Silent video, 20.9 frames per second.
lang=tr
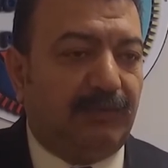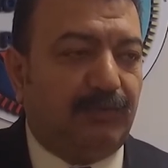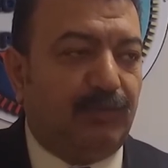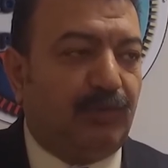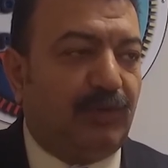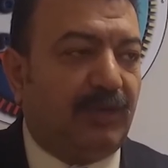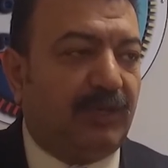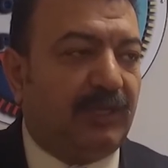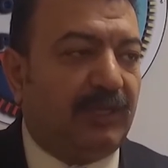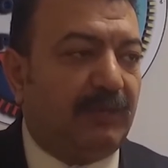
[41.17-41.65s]

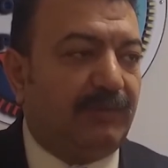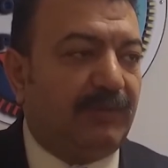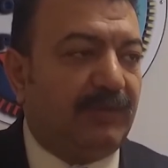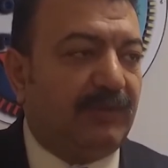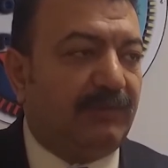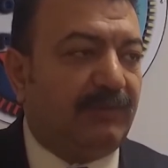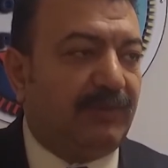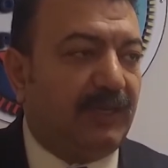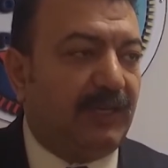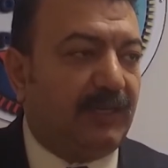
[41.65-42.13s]
bu kadar
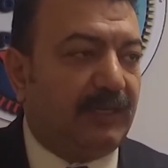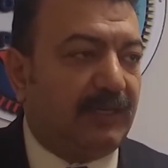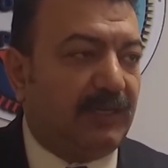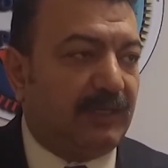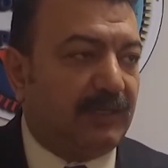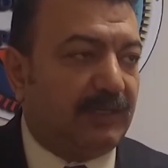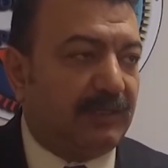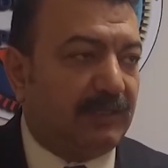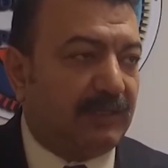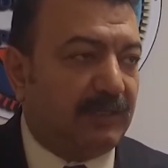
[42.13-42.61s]
bir fiyat
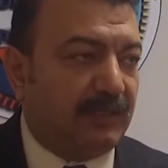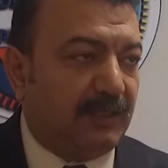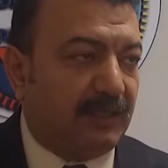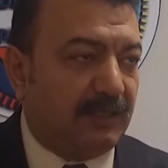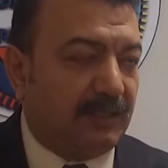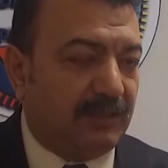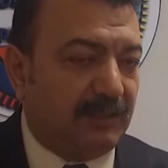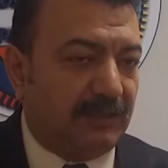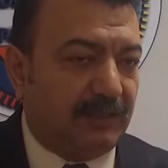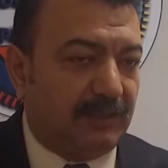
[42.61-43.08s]
artışıyla
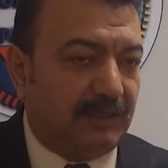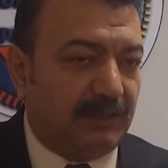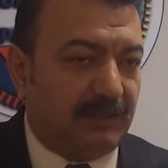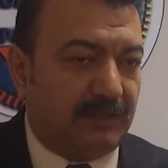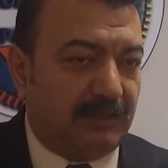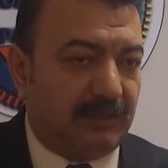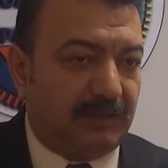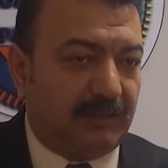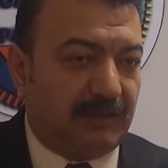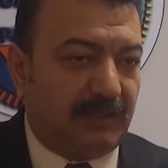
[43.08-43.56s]
e,
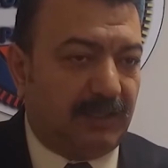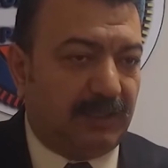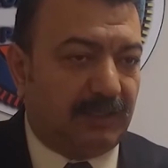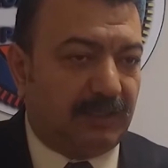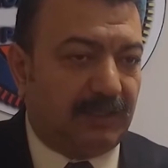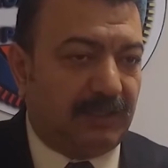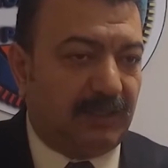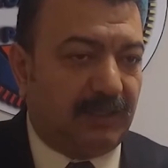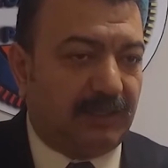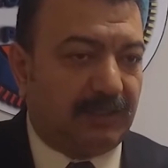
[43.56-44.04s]

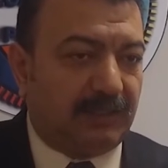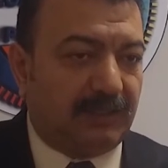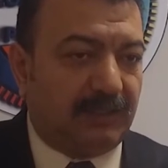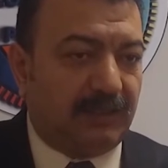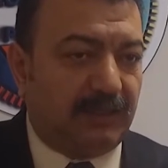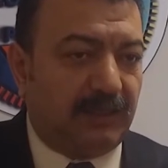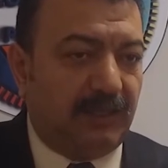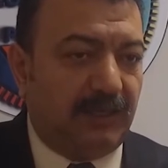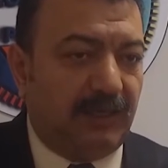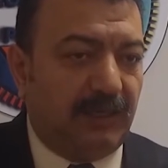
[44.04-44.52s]
karşılaştık.